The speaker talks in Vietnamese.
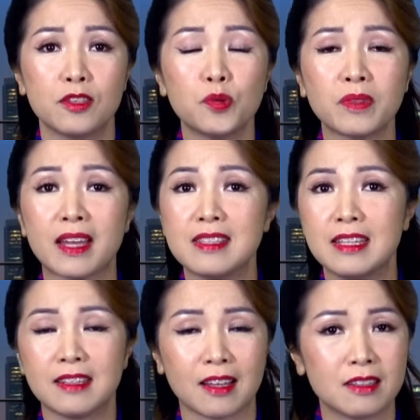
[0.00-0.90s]
chúng ta
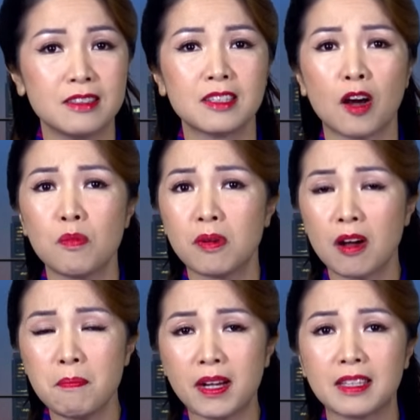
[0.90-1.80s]
nhìn thử không có bất